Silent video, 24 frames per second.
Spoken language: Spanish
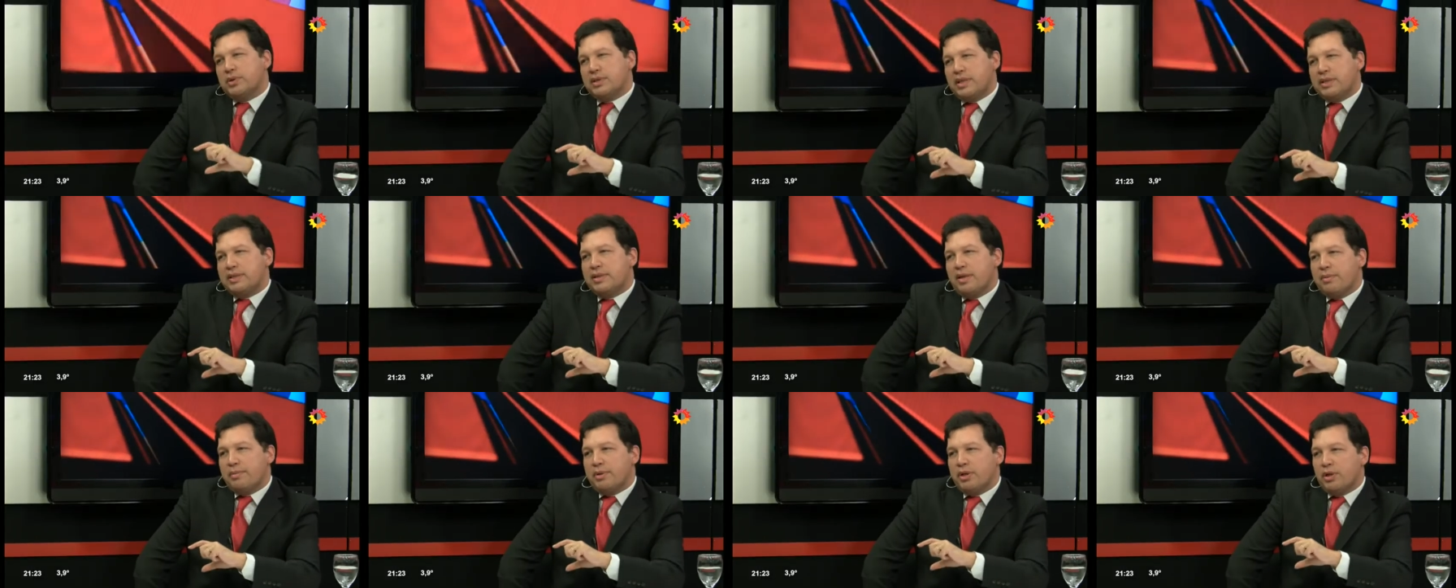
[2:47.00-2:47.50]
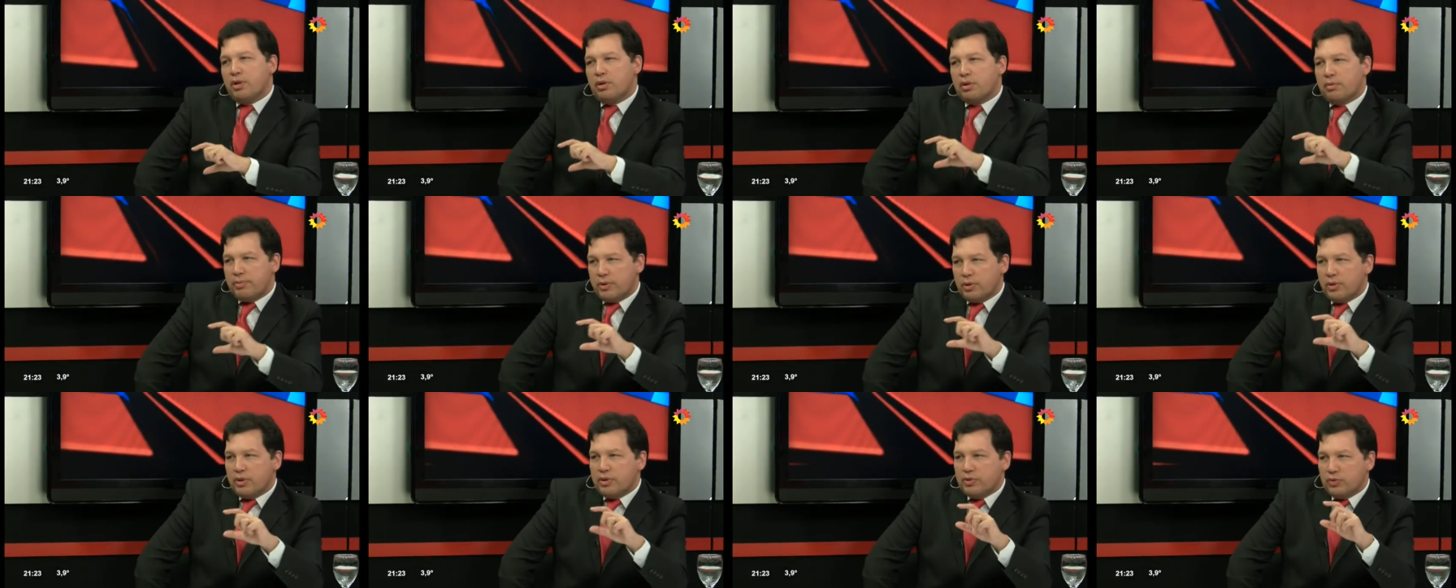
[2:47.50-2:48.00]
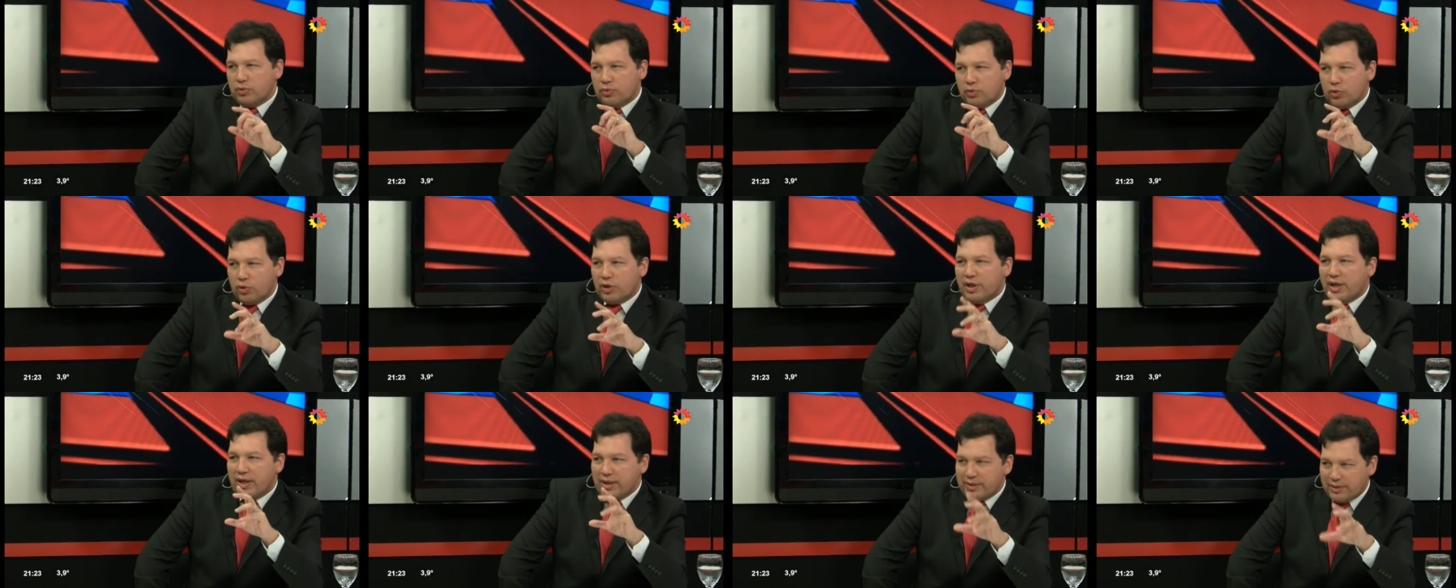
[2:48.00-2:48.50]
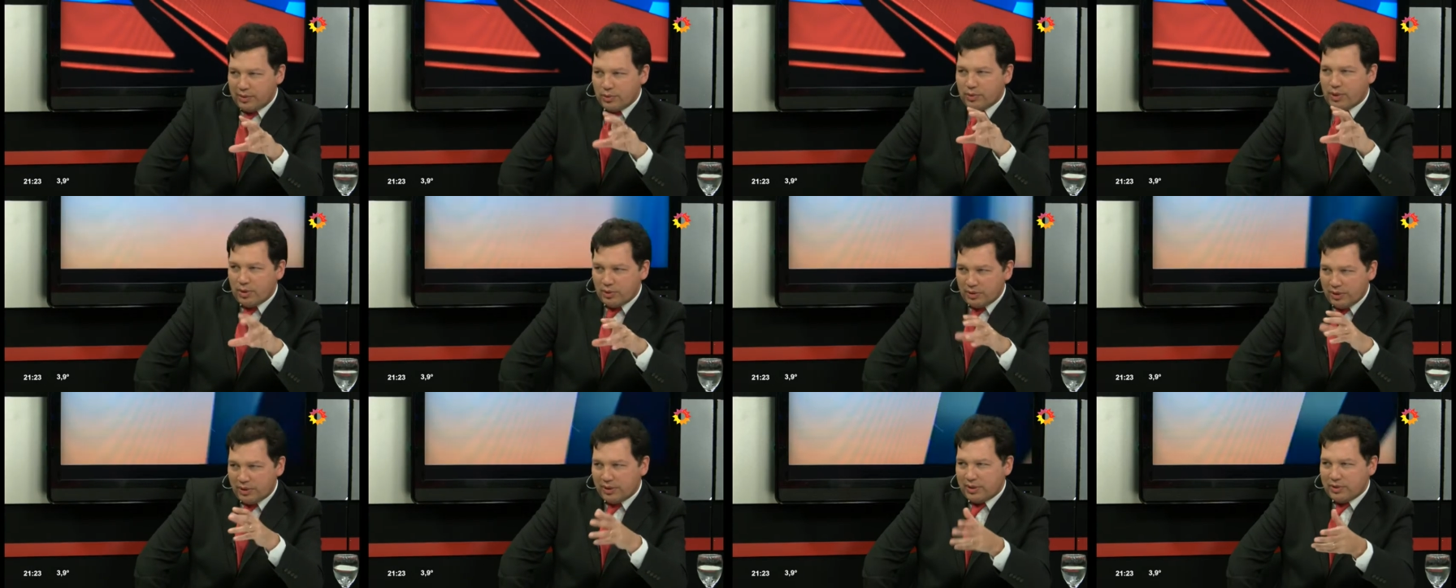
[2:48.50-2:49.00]
quizás sea menor, pero es, no deja de ser
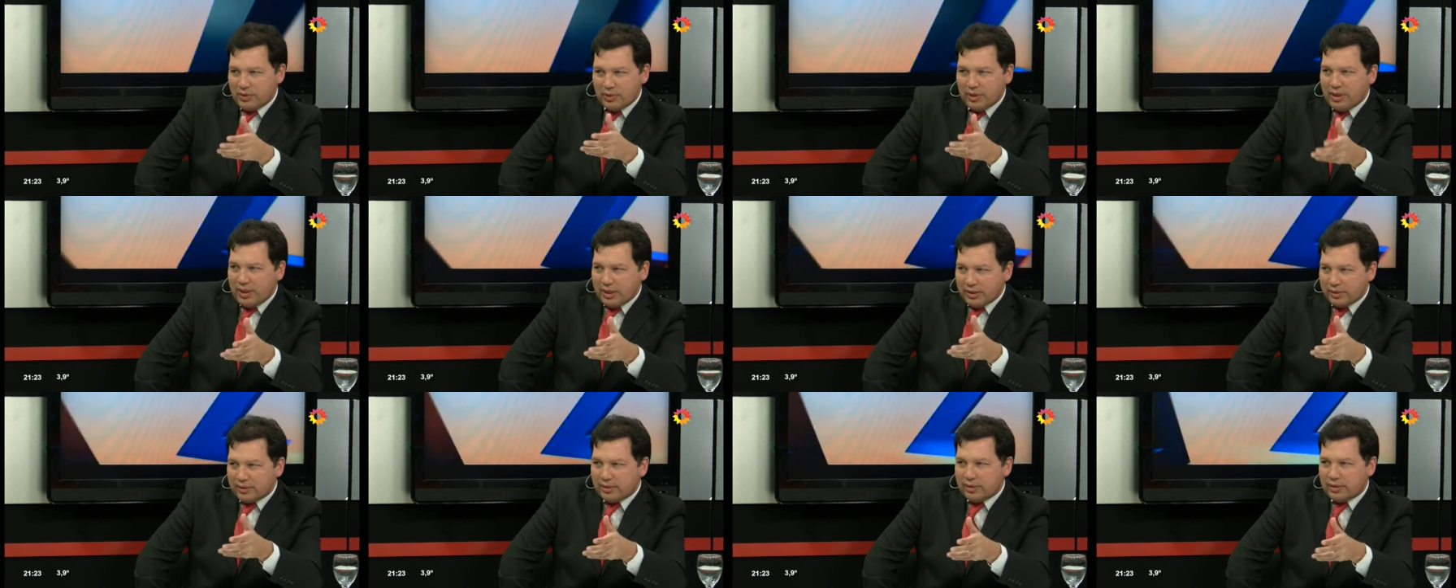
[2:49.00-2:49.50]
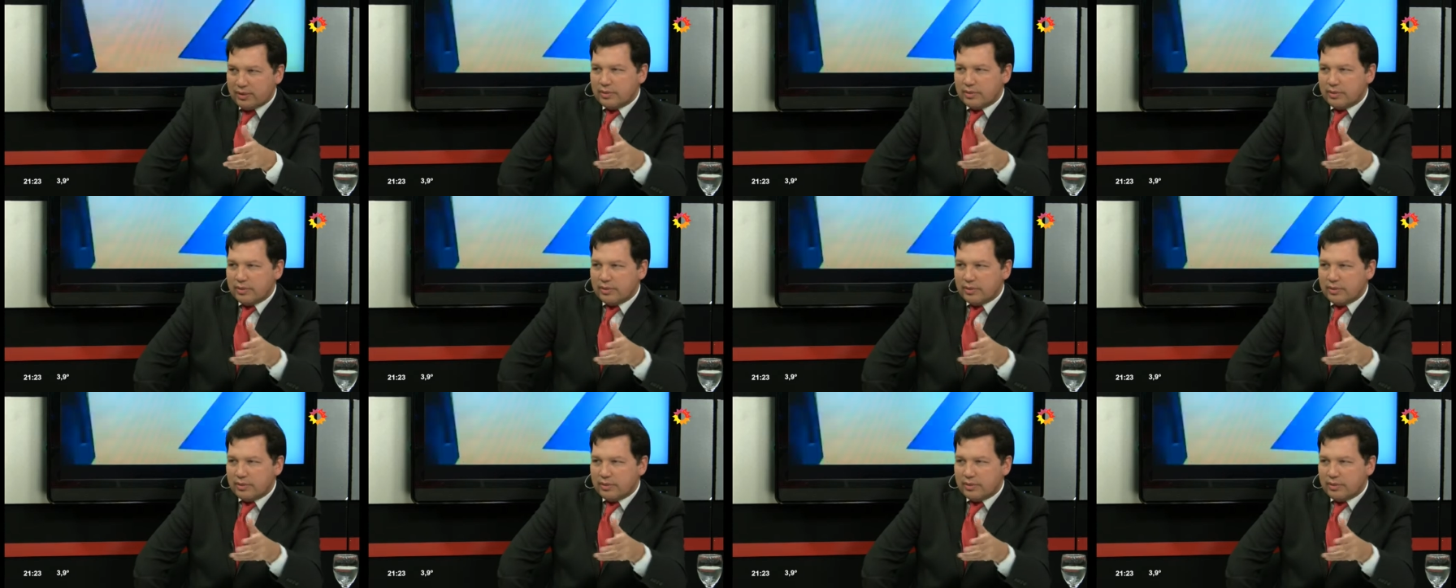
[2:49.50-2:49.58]
una contratación directa.